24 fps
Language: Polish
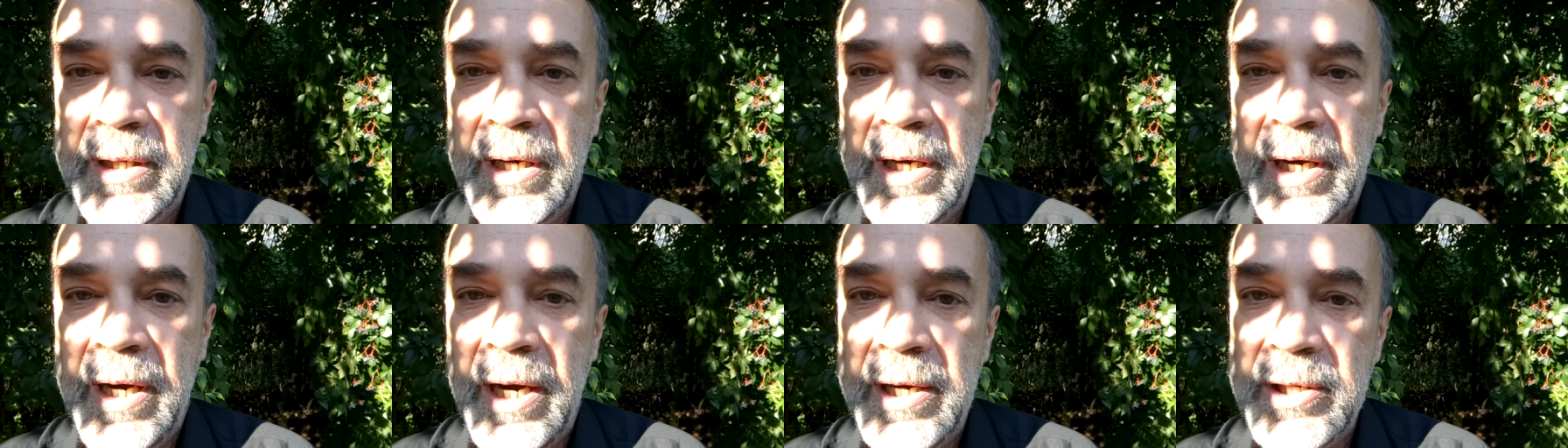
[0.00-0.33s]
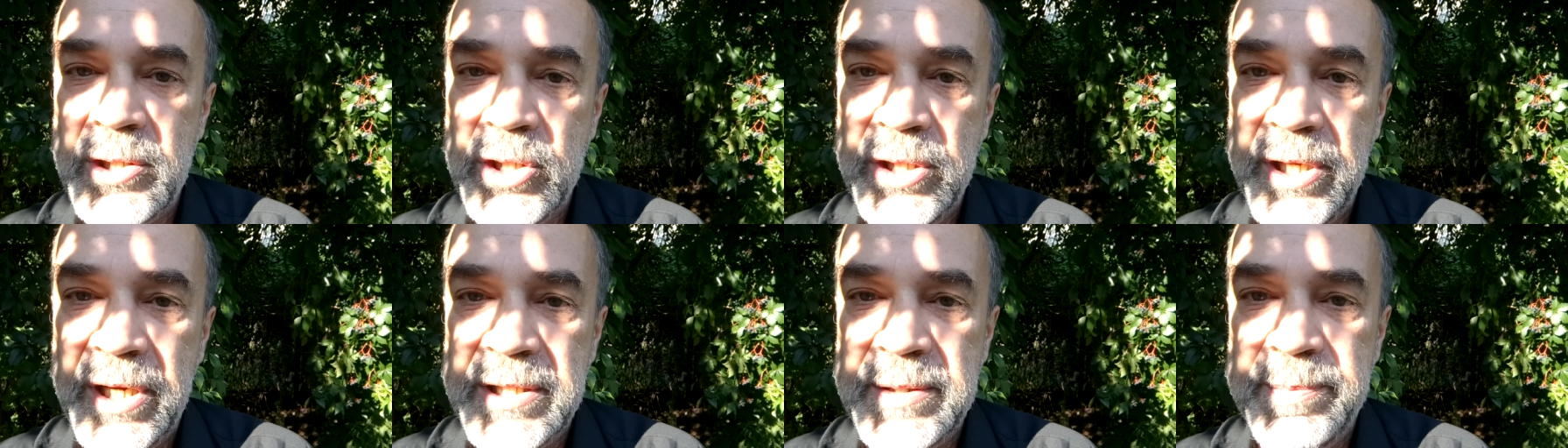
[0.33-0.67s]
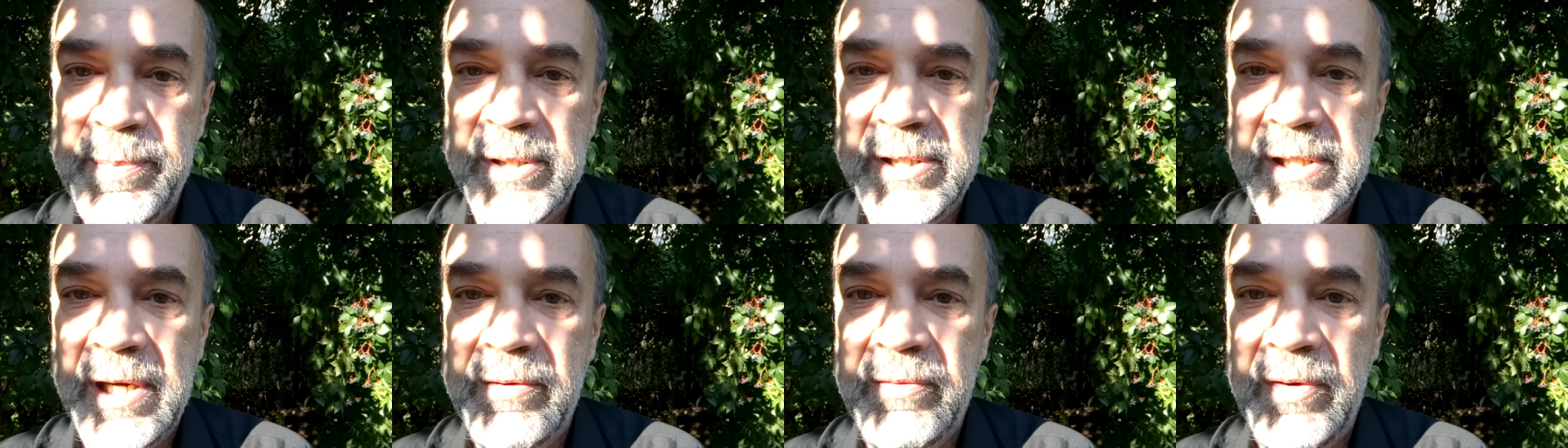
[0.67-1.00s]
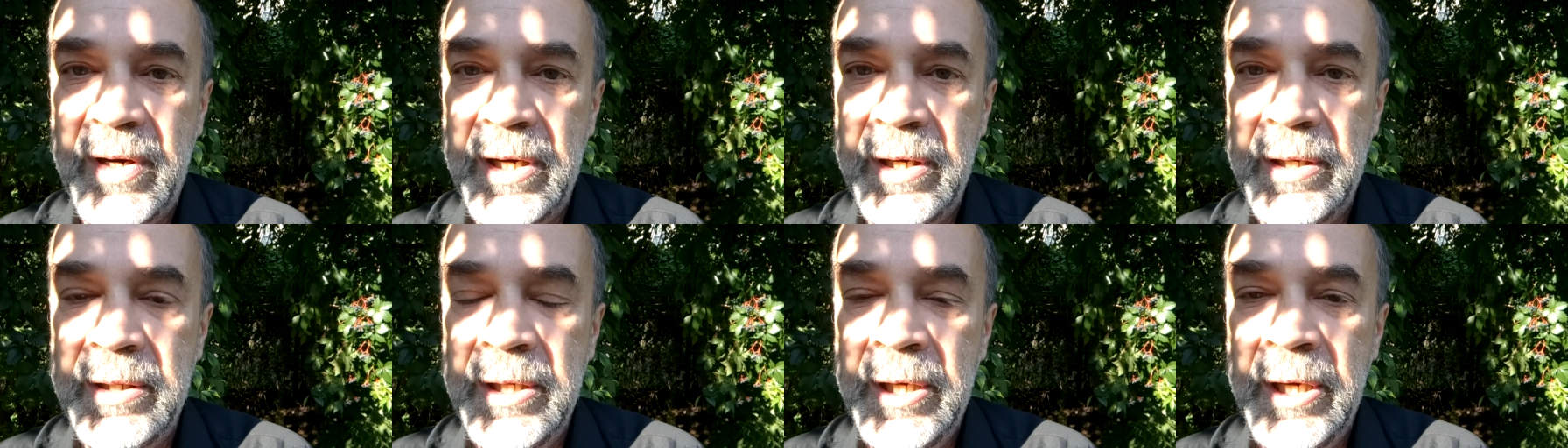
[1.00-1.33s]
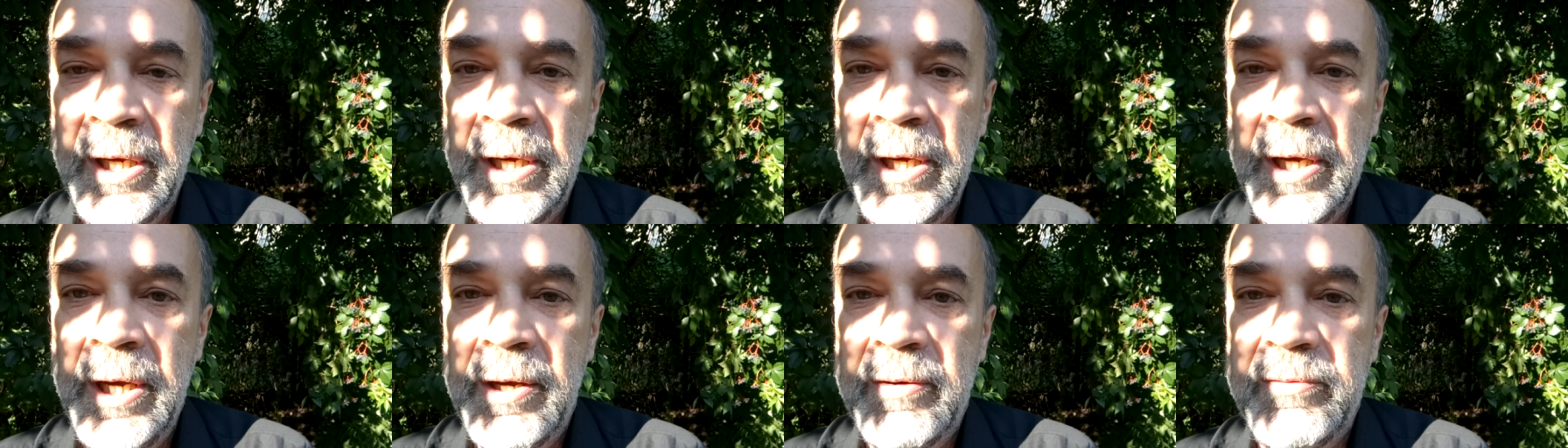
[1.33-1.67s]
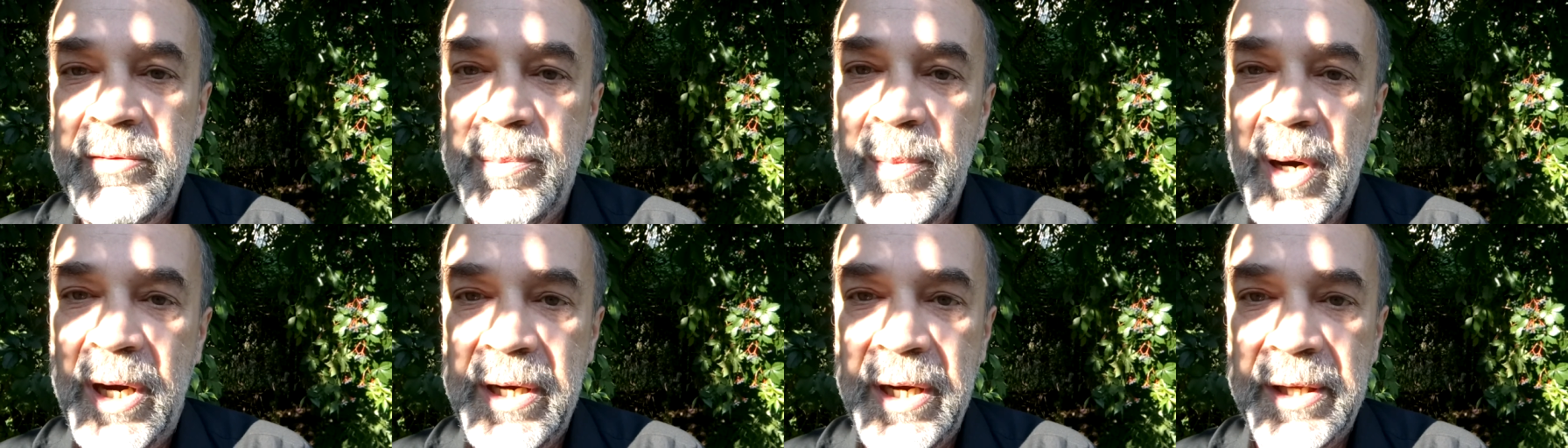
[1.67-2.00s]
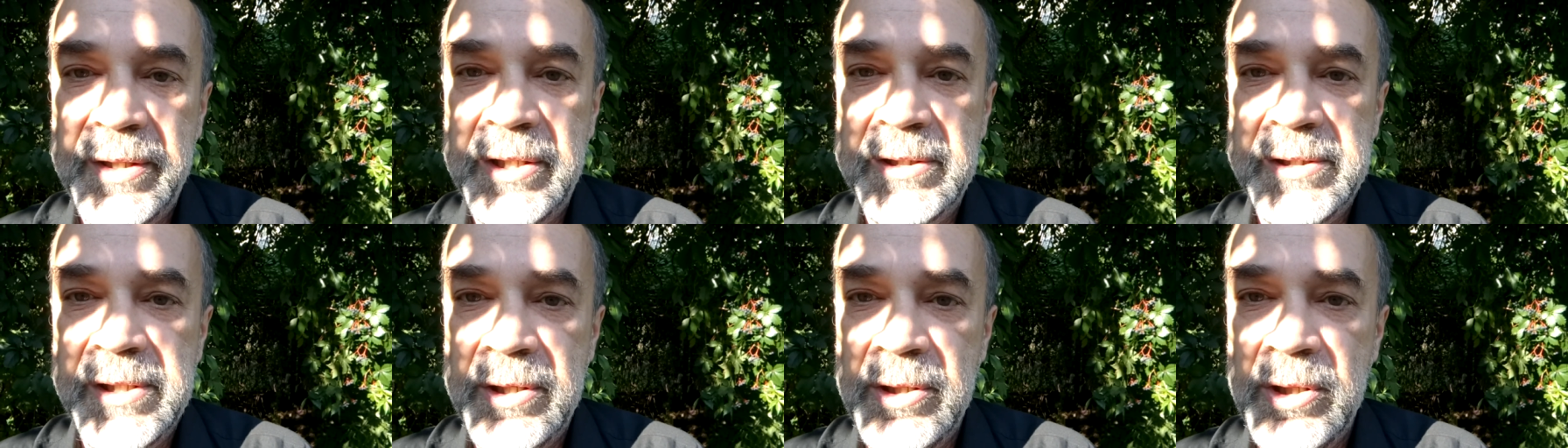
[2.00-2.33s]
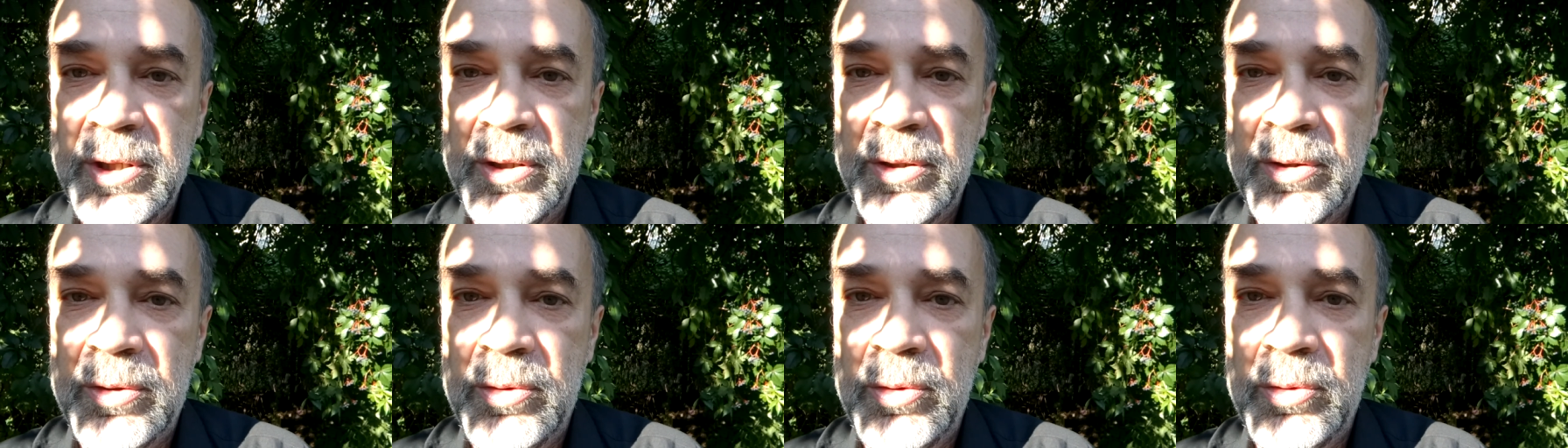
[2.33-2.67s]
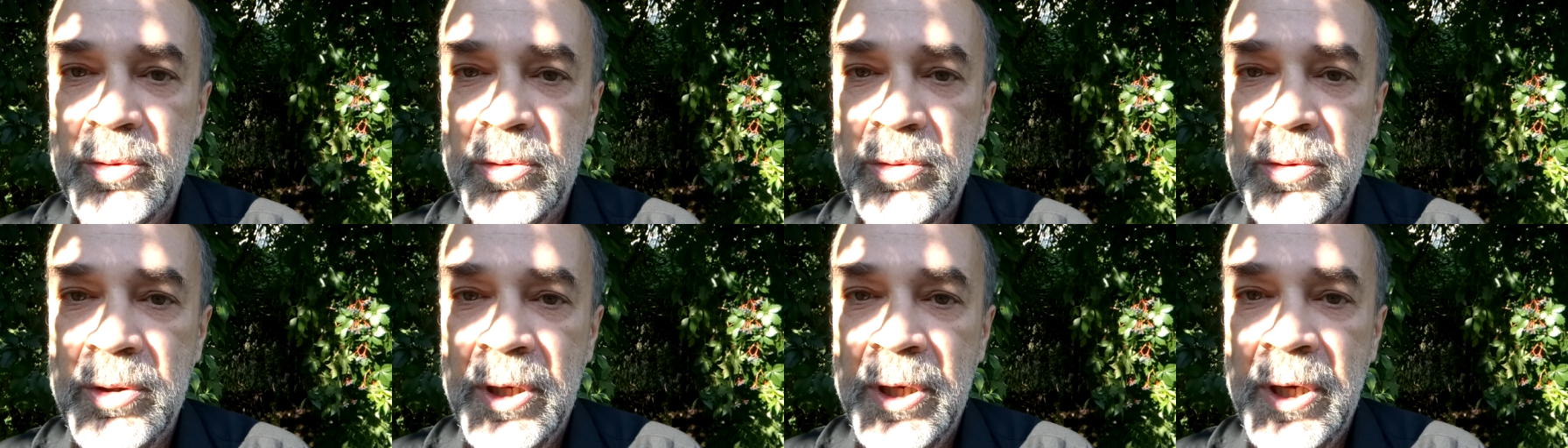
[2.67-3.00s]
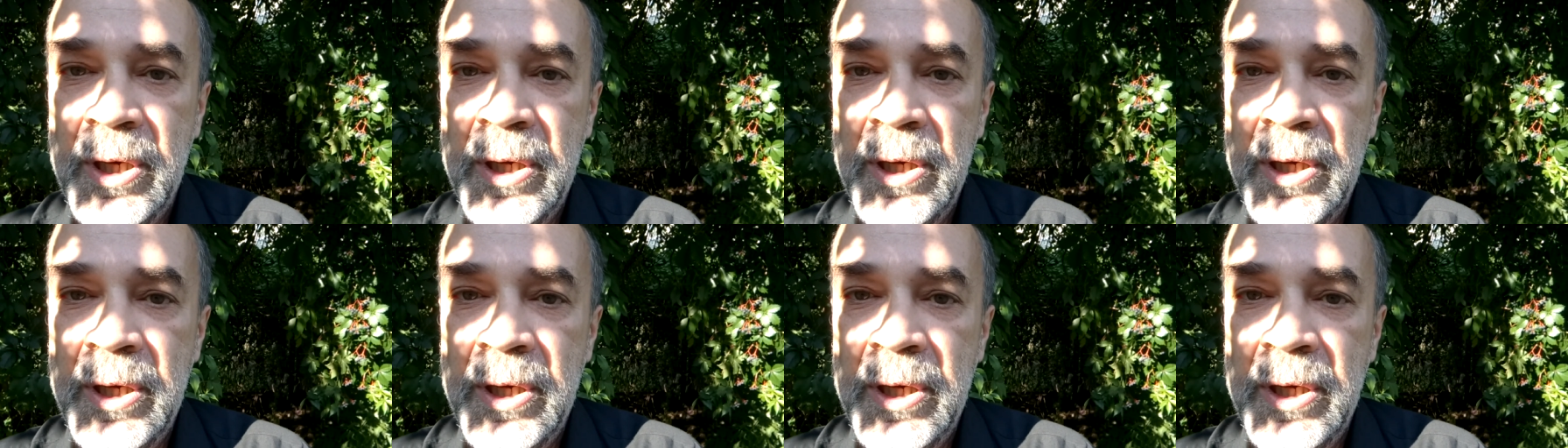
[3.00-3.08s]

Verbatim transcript: każda sprawa wymaga treningu,